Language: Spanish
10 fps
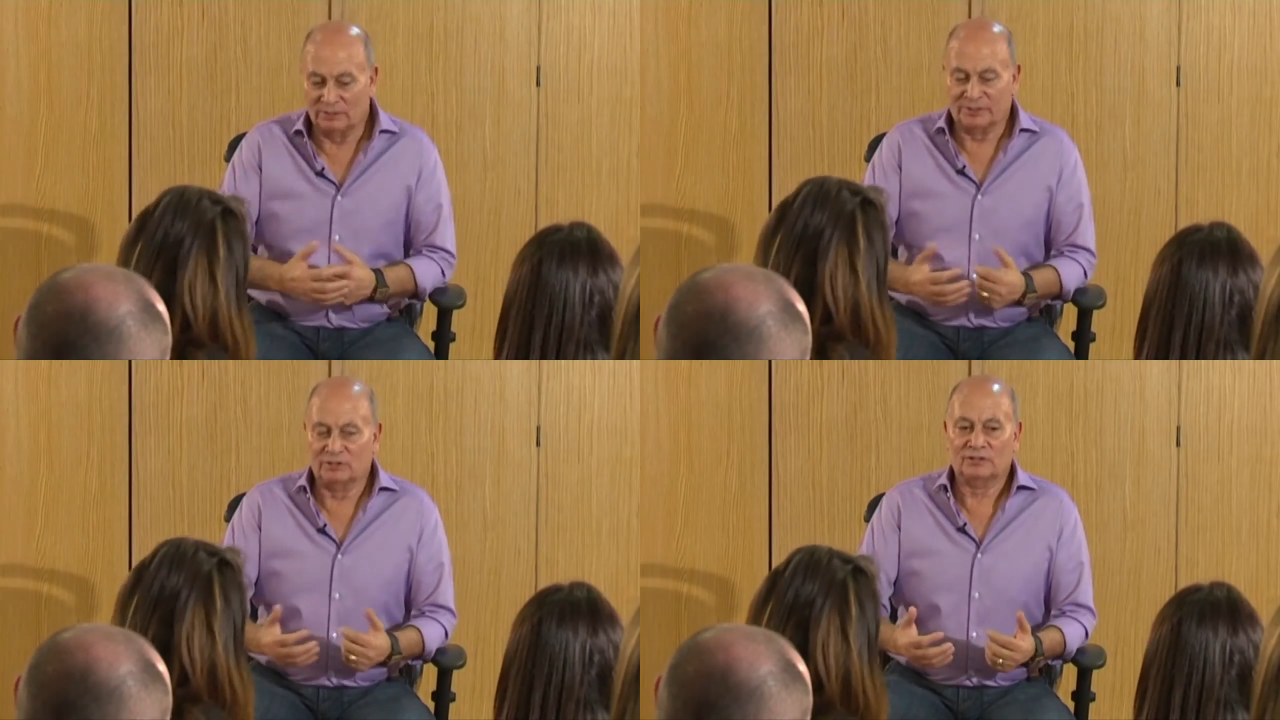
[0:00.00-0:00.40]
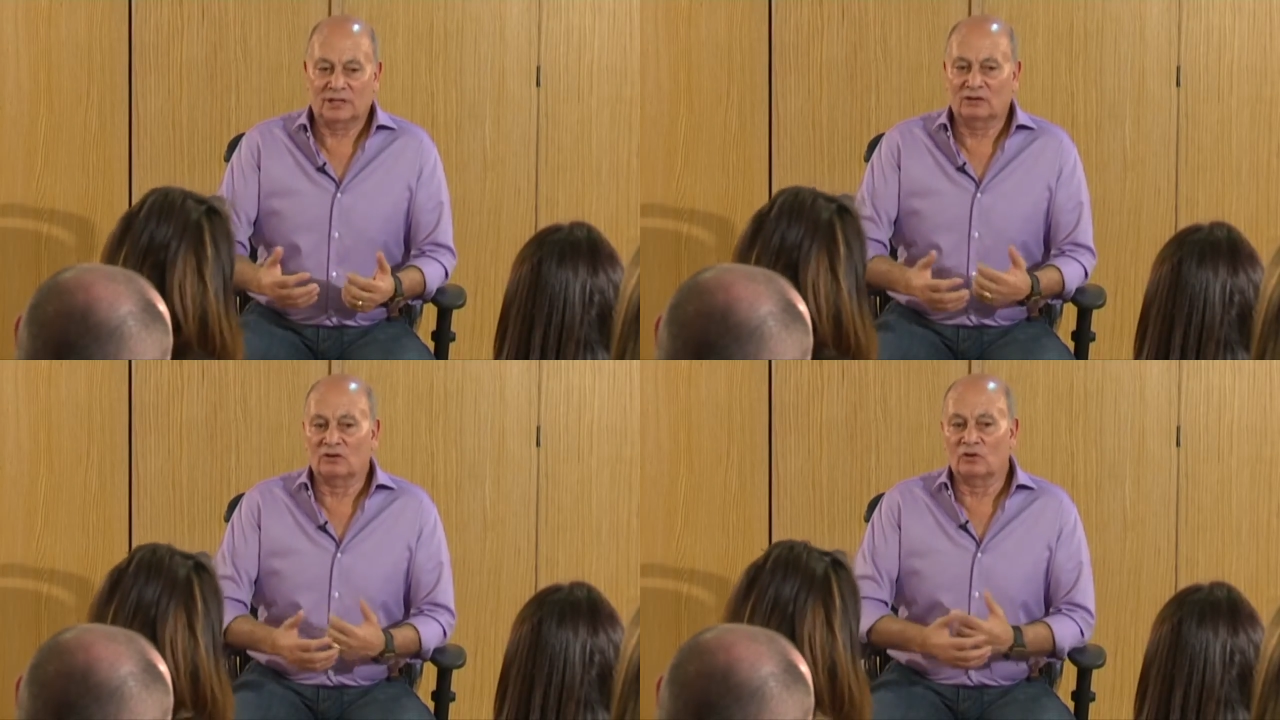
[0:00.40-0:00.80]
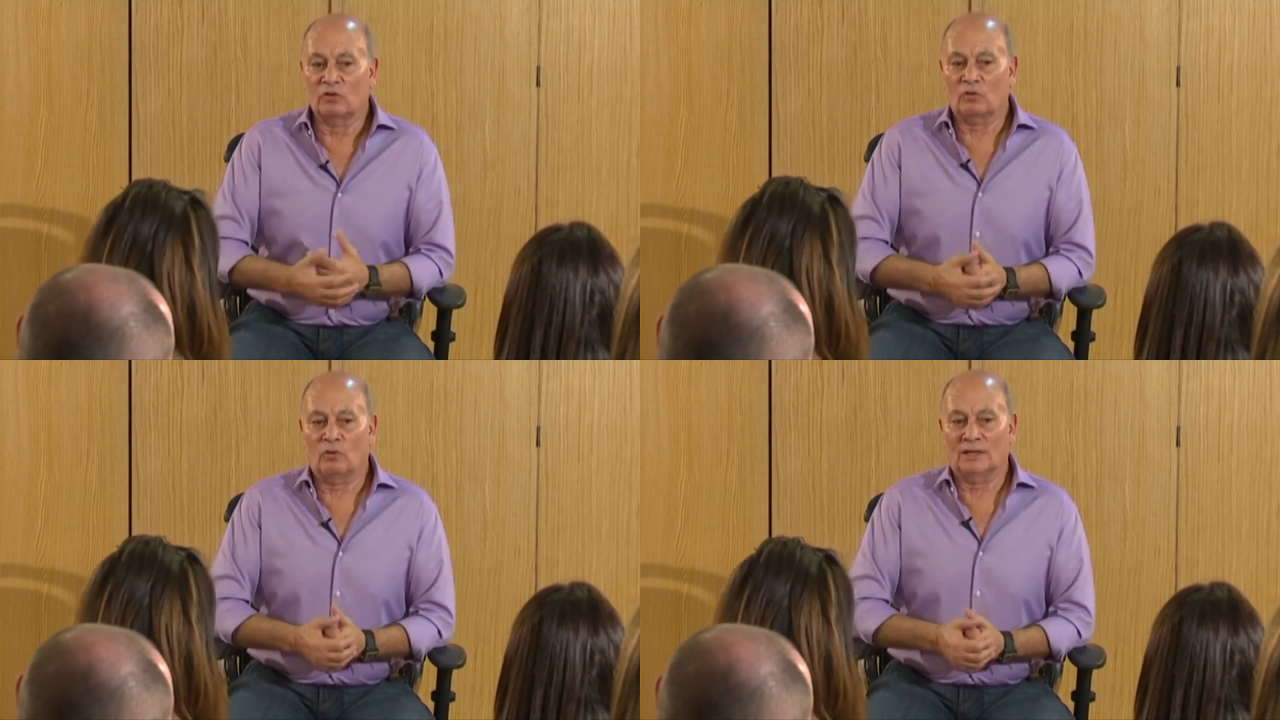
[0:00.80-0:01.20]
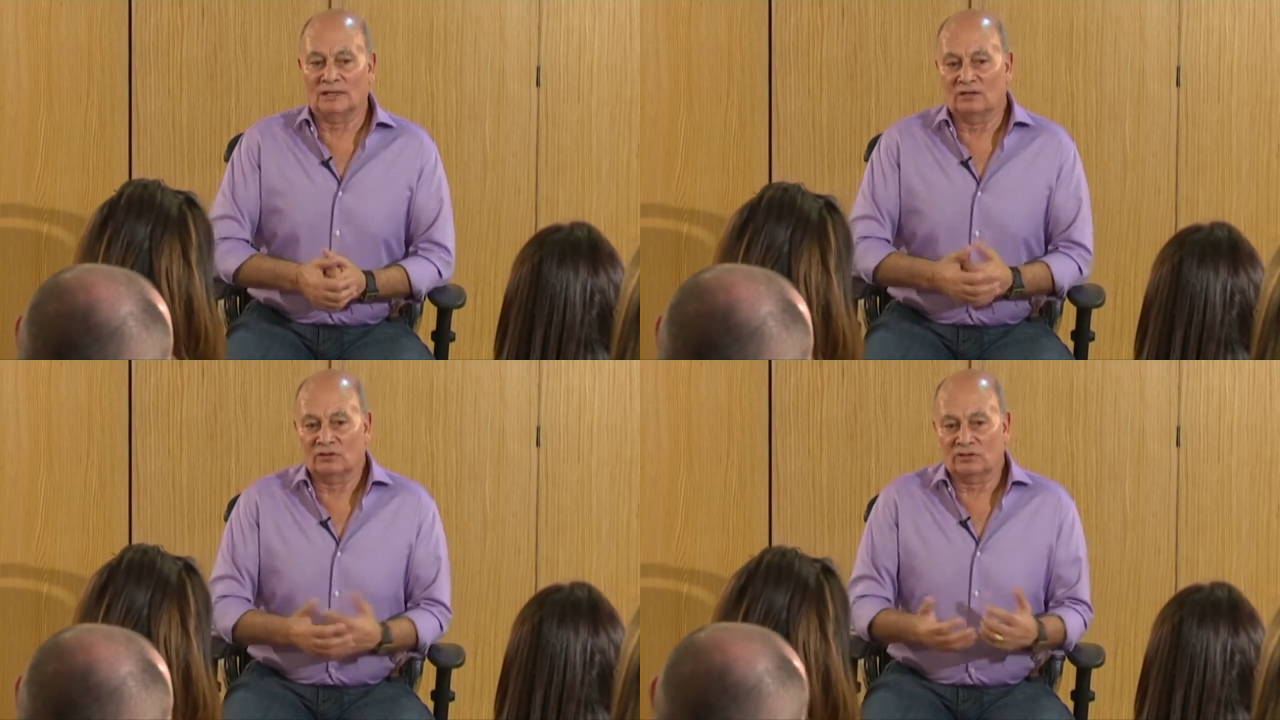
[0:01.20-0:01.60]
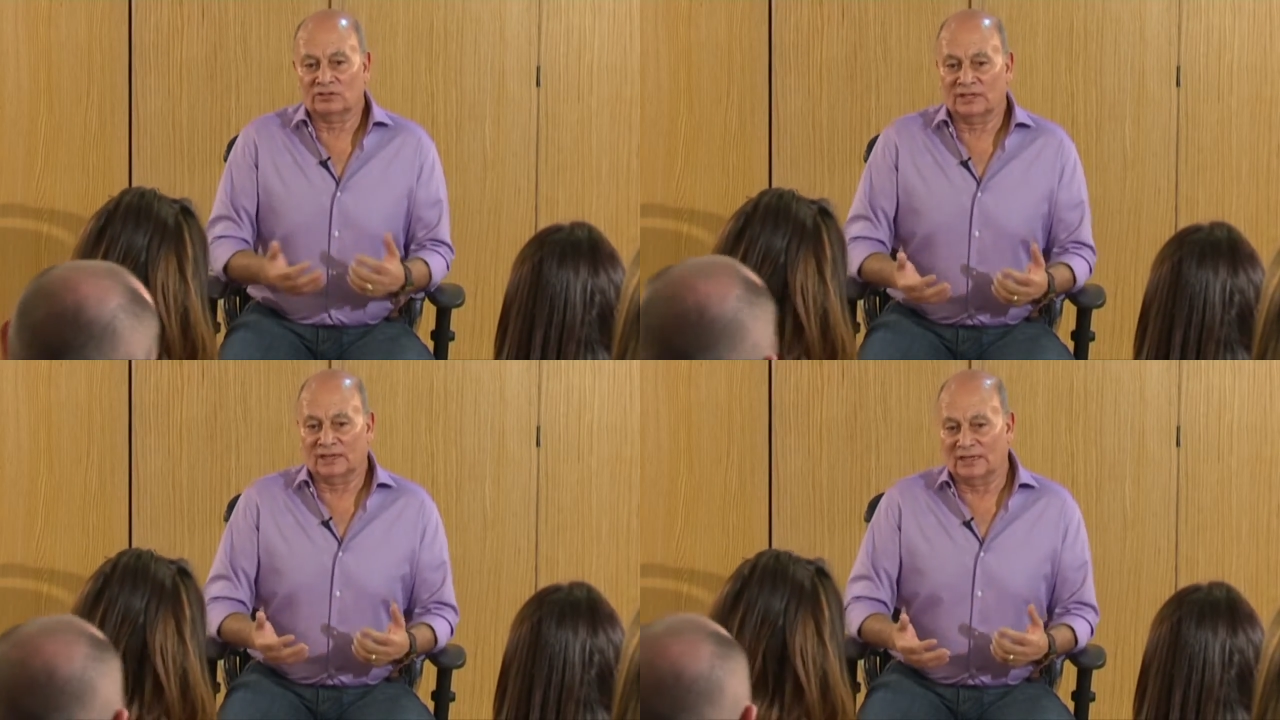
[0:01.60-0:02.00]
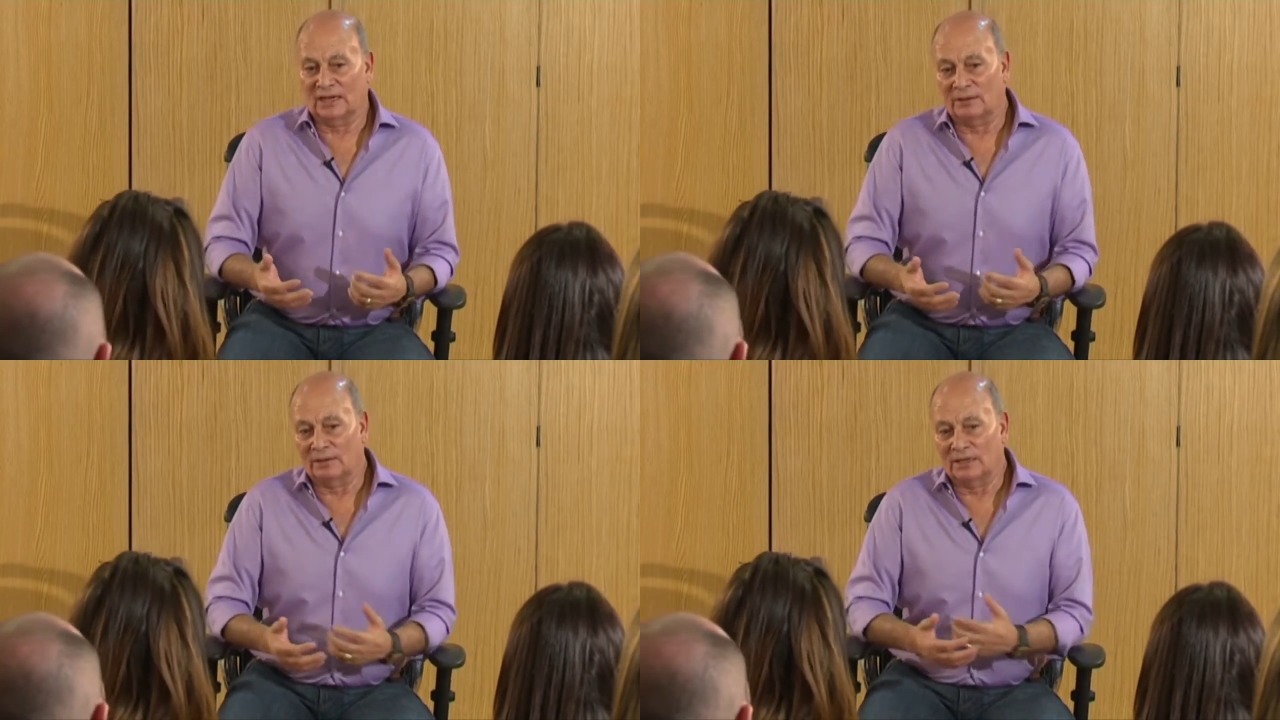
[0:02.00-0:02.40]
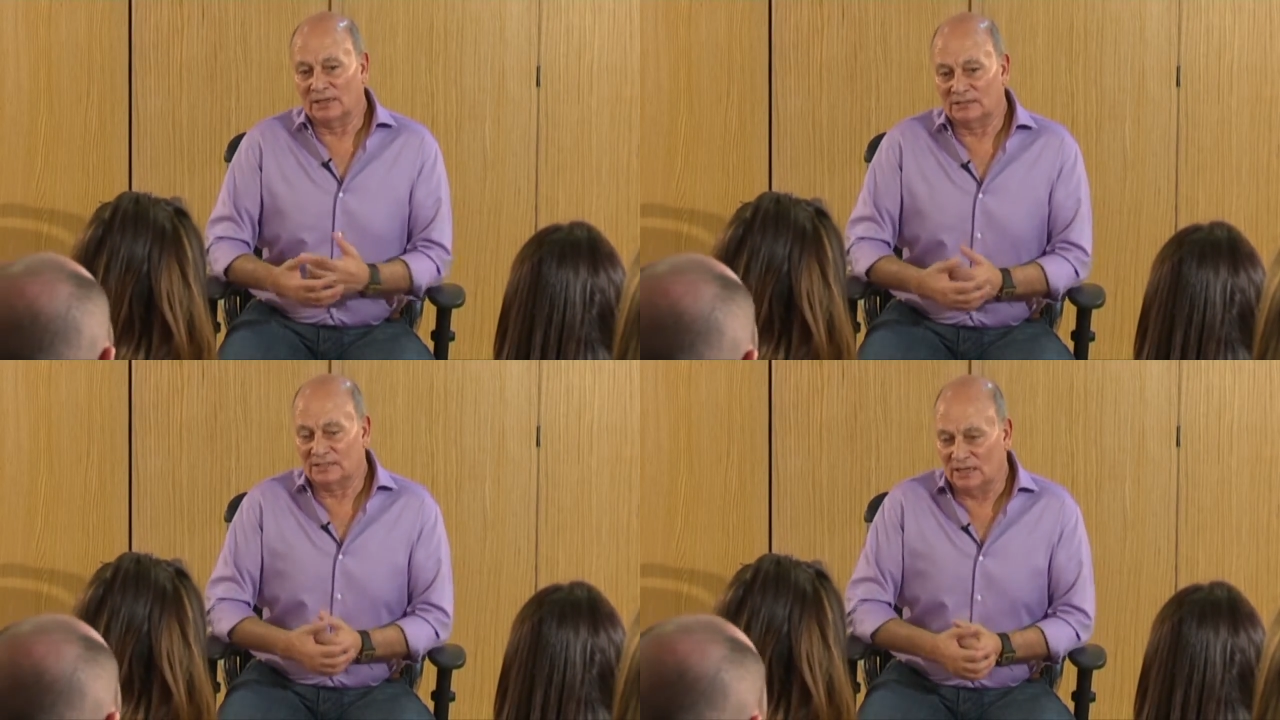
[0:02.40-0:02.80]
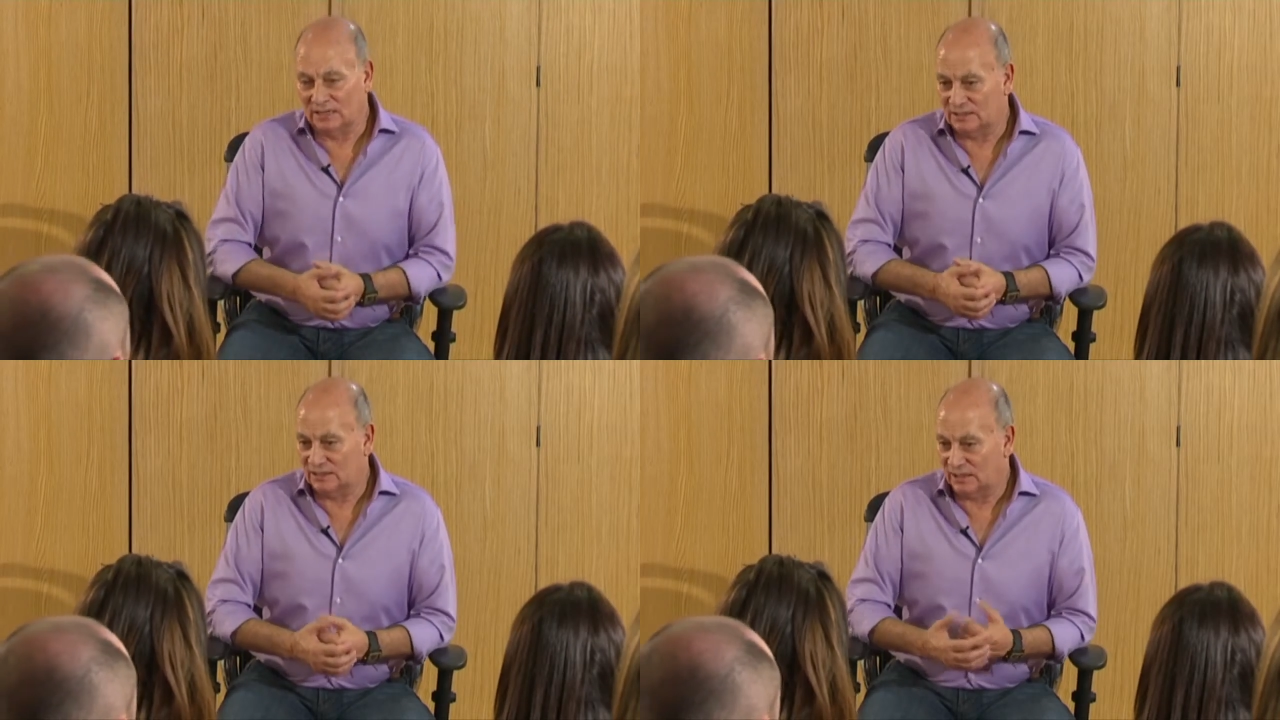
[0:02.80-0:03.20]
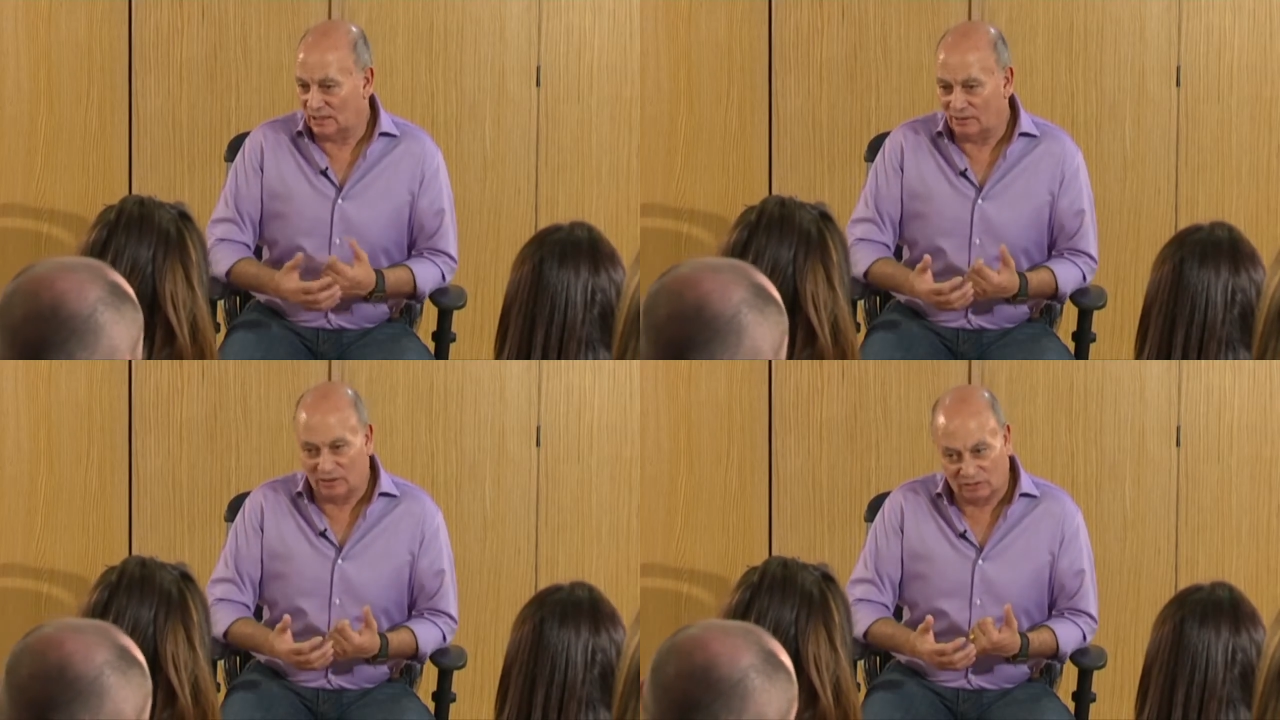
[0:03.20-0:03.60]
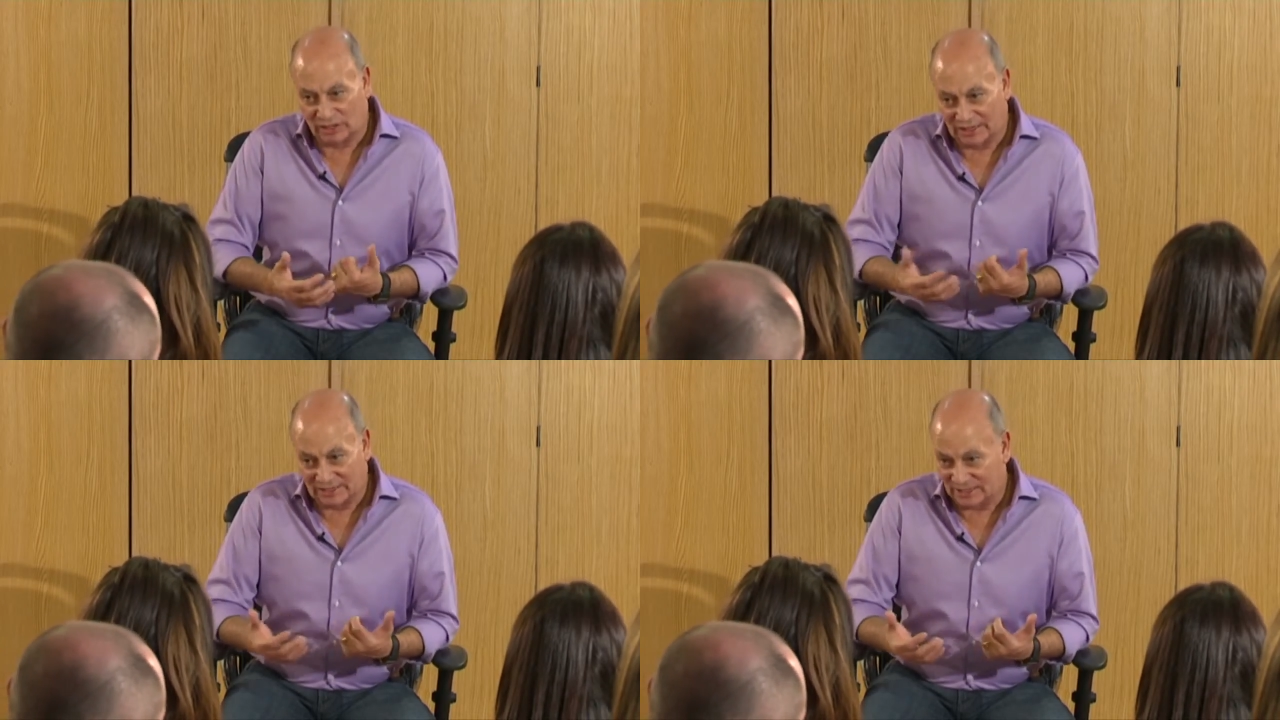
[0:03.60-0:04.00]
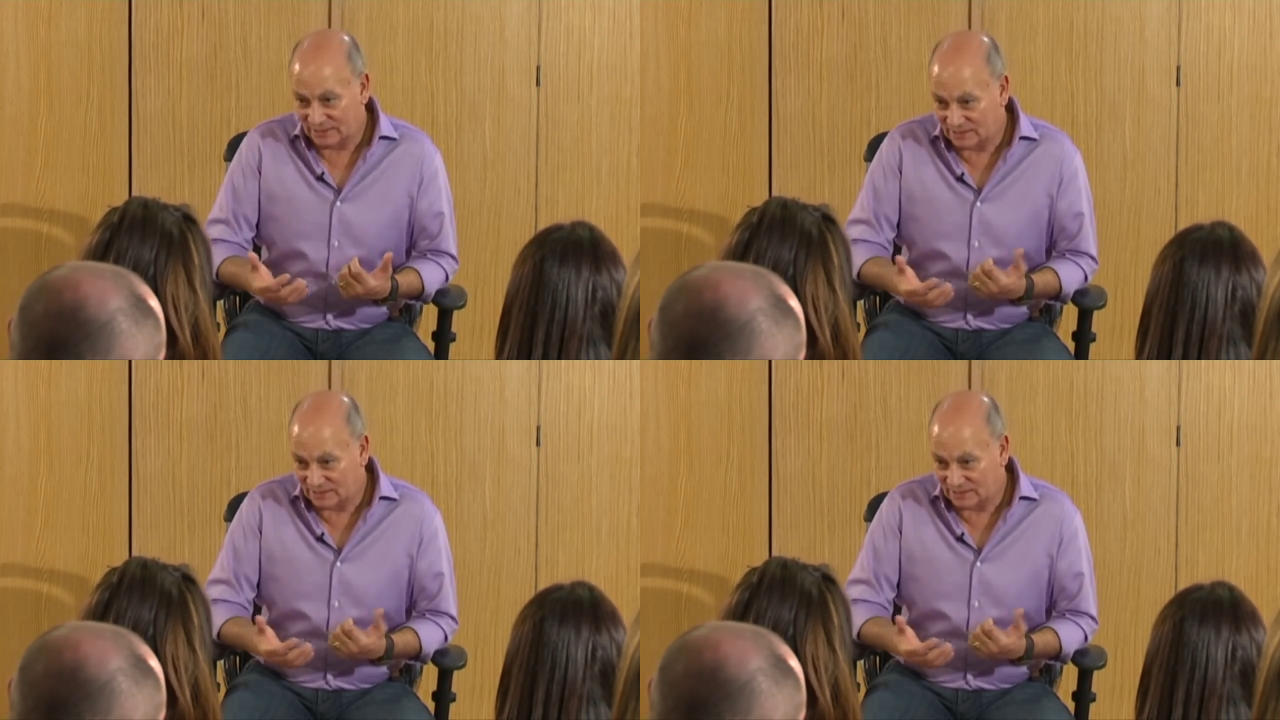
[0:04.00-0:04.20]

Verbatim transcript: le preguntaron con cuál de los dos se quedaba, él decía que se quedaba con el que